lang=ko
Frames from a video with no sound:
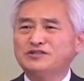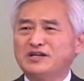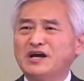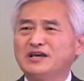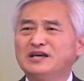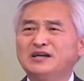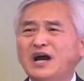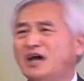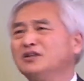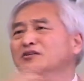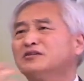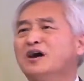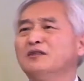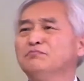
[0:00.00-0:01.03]
사랑이
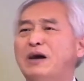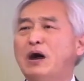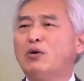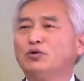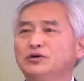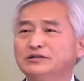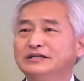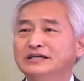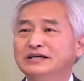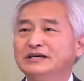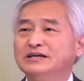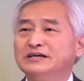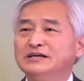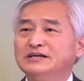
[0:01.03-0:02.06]
가득한 바울은
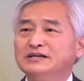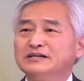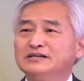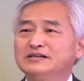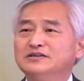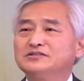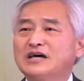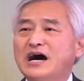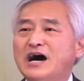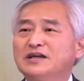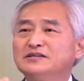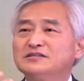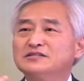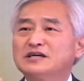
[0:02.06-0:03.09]
그
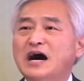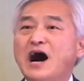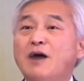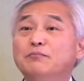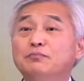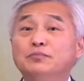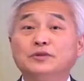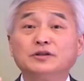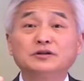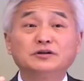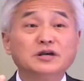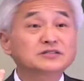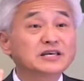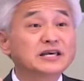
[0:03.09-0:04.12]
사는 삶,
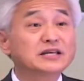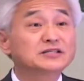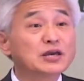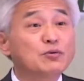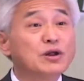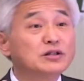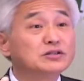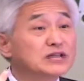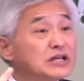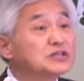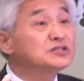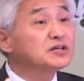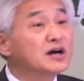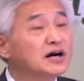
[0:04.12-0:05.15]
그의 생활
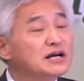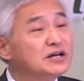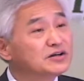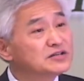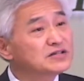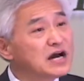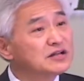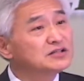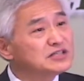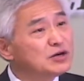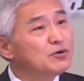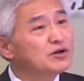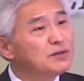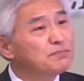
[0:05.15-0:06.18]
자체가 그 사는
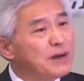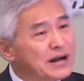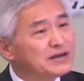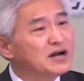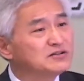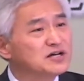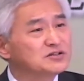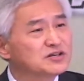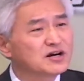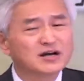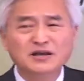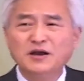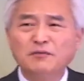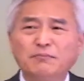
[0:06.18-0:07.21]
생활의 방향 자체가
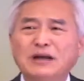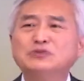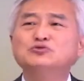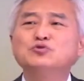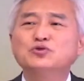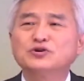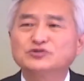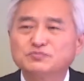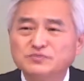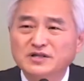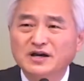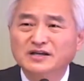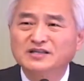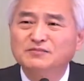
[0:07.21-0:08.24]

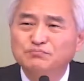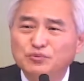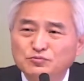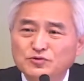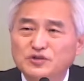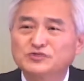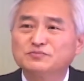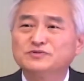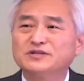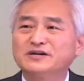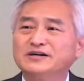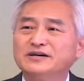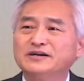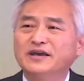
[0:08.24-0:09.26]
만족이었습니다. 기쁨이었습니다.
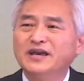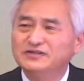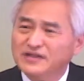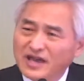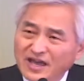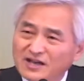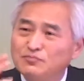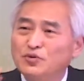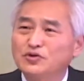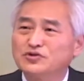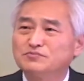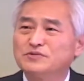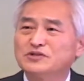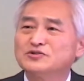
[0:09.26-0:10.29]
그게
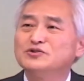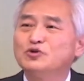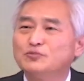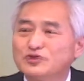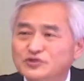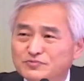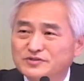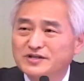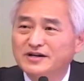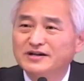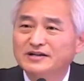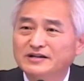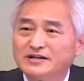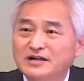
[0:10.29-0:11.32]
행복이었습니다. 즐거움이었습니다.
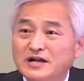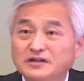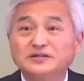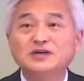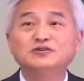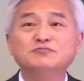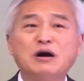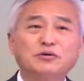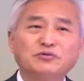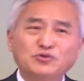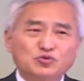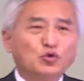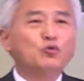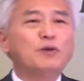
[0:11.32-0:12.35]
그게 그만큼
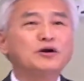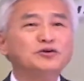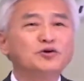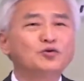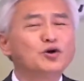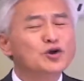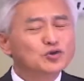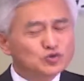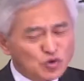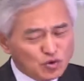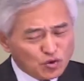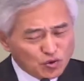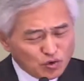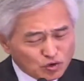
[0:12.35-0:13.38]
소망이었고
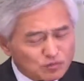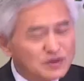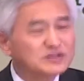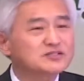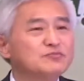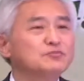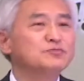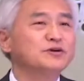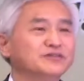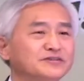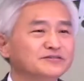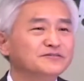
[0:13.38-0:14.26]
조금만 참으면